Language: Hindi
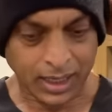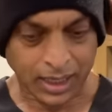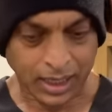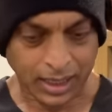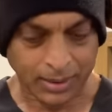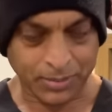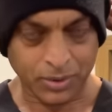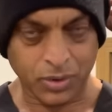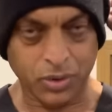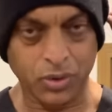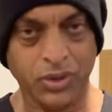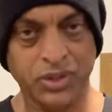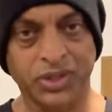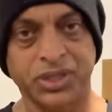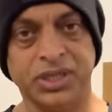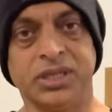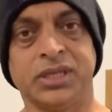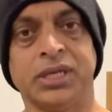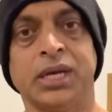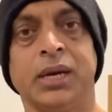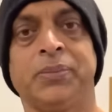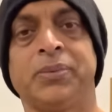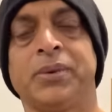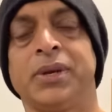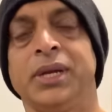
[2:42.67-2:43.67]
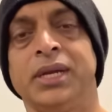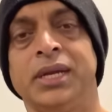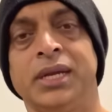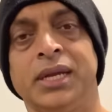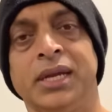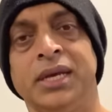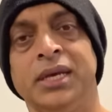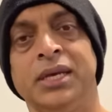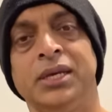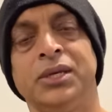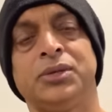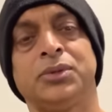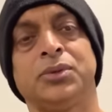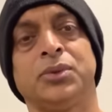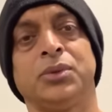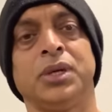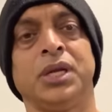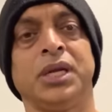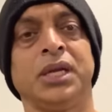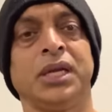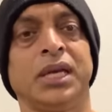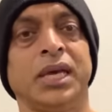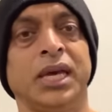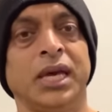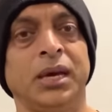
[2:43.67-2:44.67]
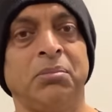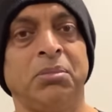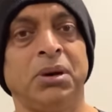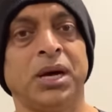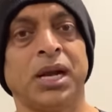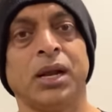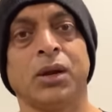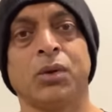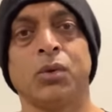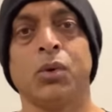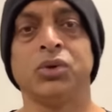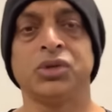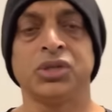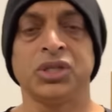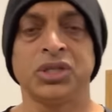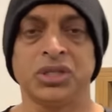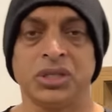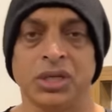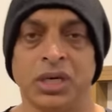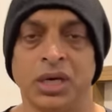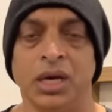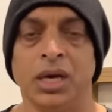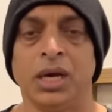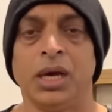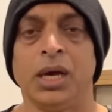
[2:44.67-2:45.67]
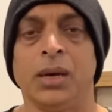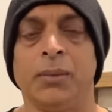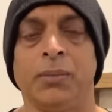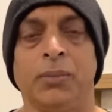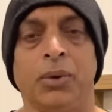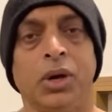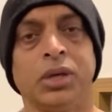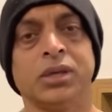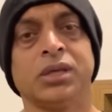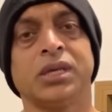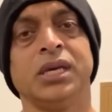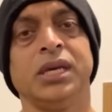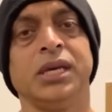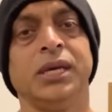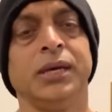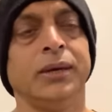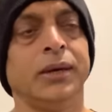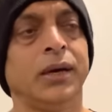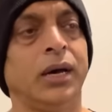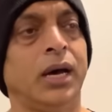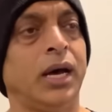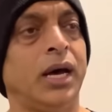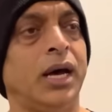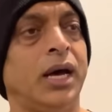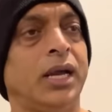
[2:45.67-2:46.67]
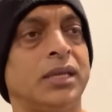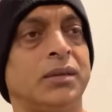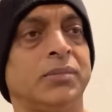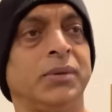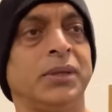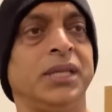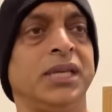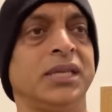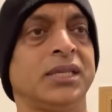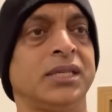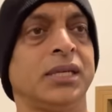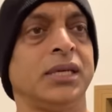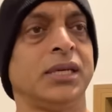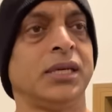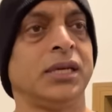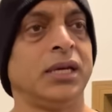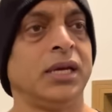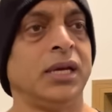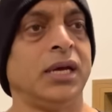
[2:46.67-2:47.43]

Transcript: हम कोई चीज़ आपकी नहीं सुनेंगे बहर कोशिश बहुत की हर बंदे से